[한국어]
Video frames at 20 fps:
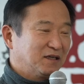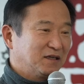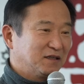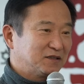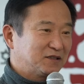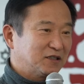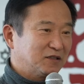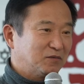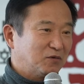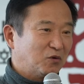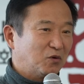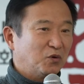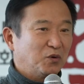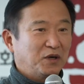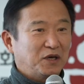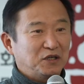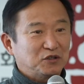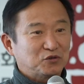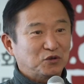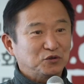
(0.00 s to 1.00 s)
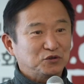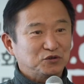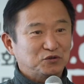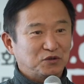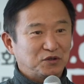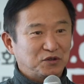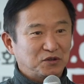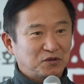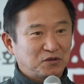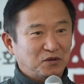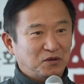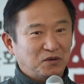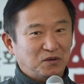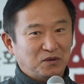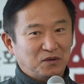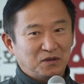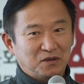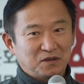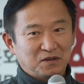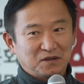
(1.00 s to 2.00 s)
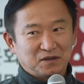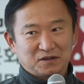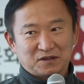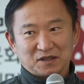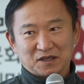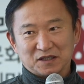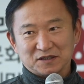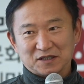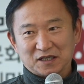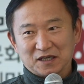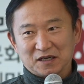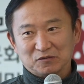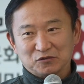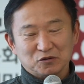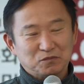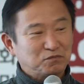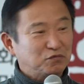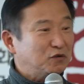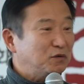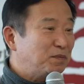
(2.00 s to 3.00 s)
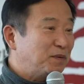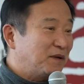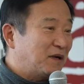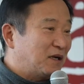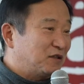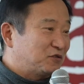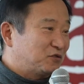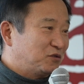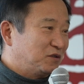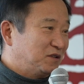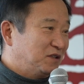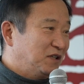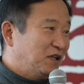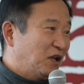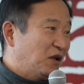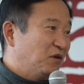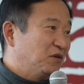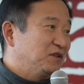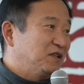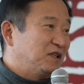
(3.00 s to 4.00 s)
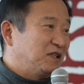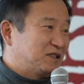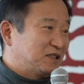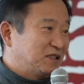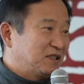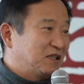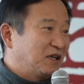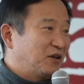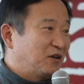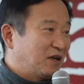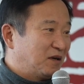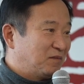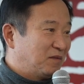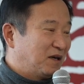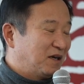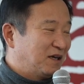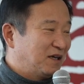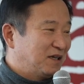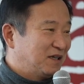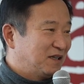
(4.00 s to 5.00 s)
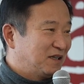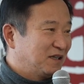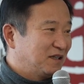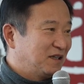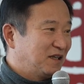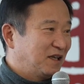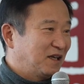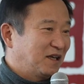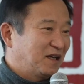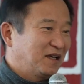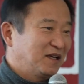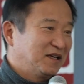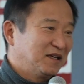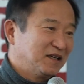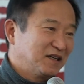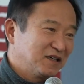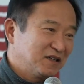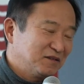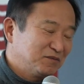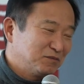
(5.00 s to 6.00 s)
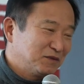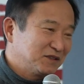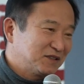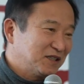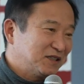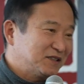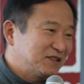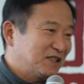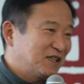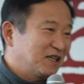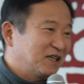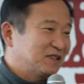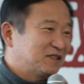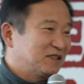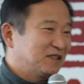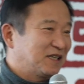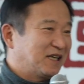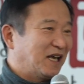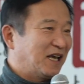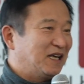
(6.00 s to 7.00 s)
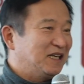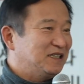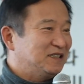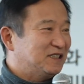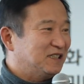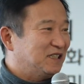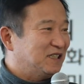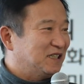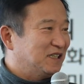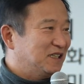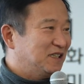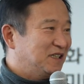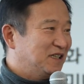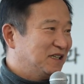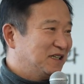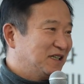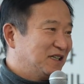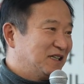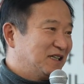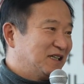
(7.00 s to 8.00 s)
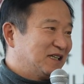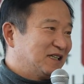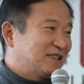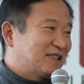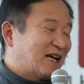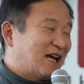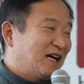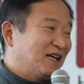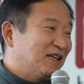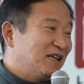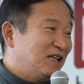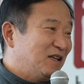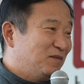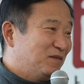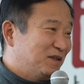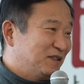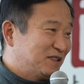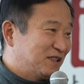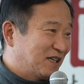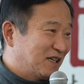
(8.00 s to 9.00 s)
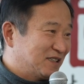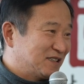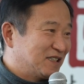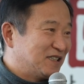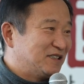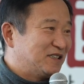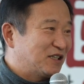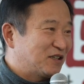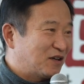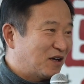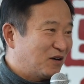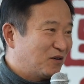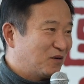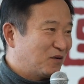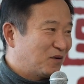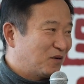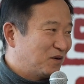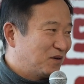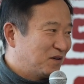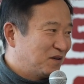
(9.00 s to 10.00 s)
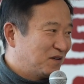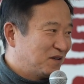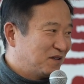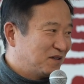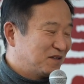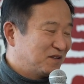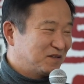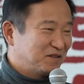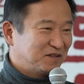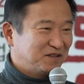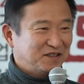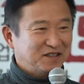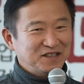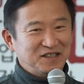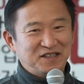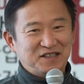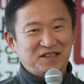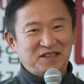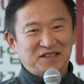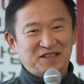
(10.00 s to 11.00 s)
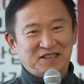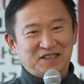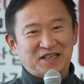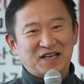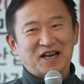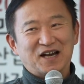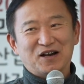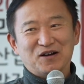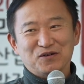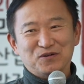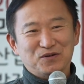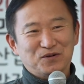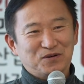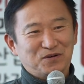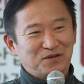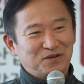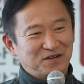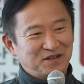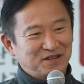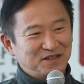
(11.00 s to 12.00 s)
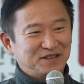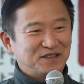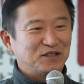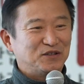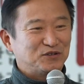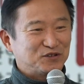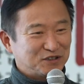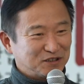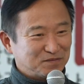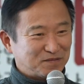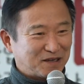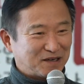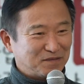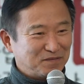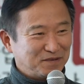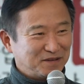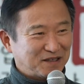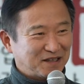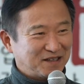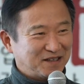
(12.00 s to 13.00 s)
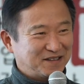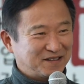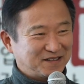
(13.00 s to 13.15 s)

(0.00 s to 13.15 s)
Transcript: 어찌 보면 오해의 소지도 있고 어떻게 생각하면 좀 불편할 수도 있는 내용도 있을 거예요 아마. 근데 그건 뭐 철저하게 제 개인적인 사견임을 제가 전제를 하고 널리 이해하고 들으시기 바랍니다.